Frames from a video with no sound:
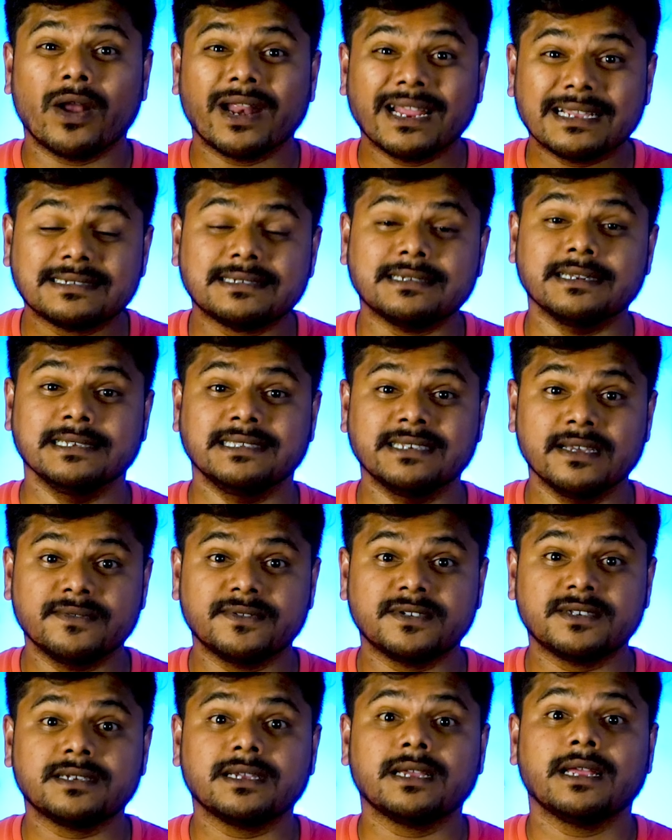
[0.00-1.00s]
ఫారెక్స్
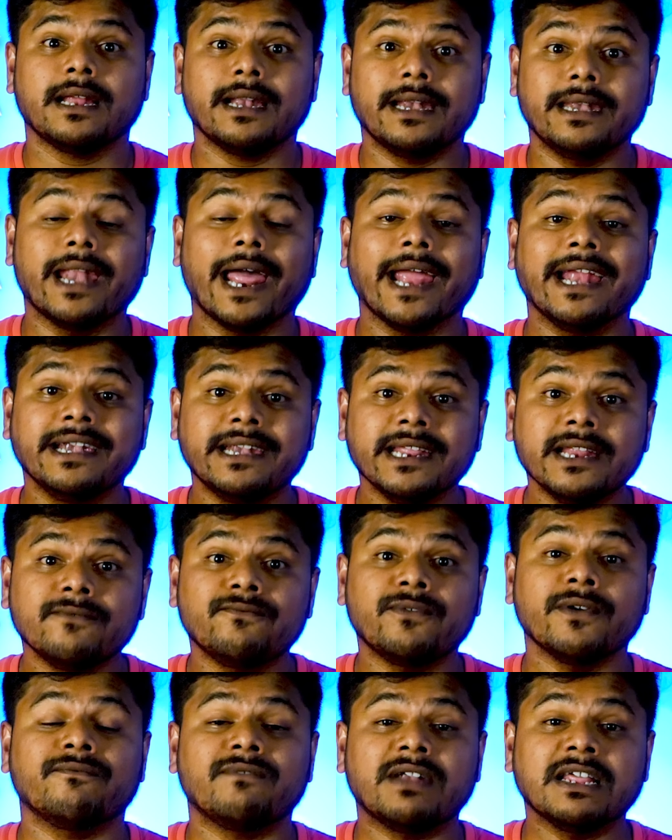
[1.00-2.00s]
రిజర్వ్స్
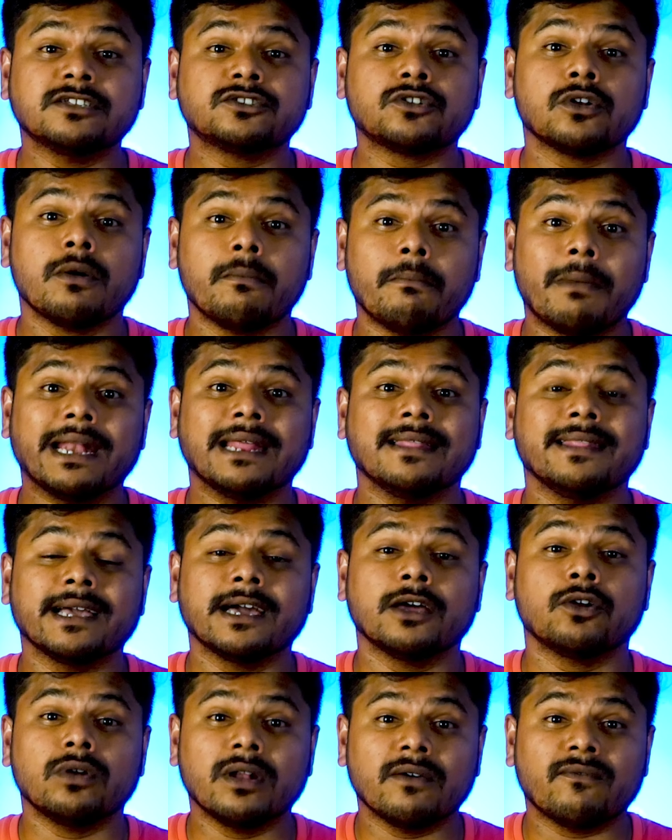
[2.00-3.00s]
నైన్టీన్ ఫిఫ్టీస్లో మన
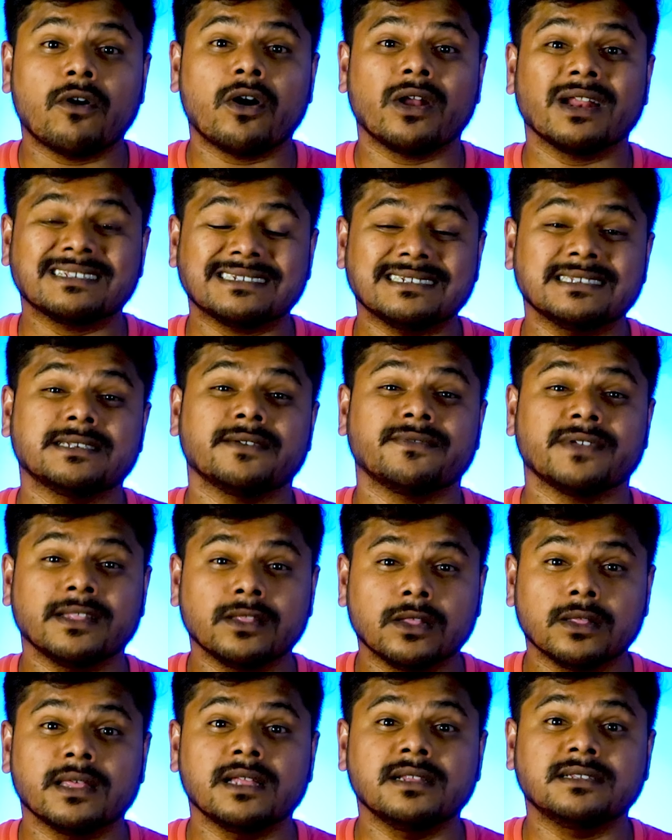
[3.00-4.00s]
దగ్గర ఉన్న ఫారెక్స్
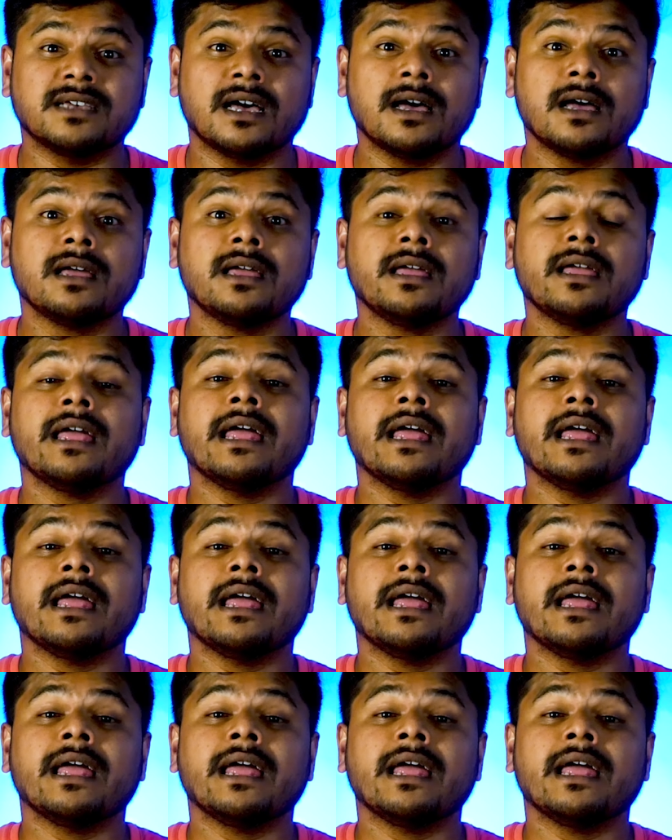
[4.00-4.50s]
రిజర్వ్స్ ఎంతో తెలుసా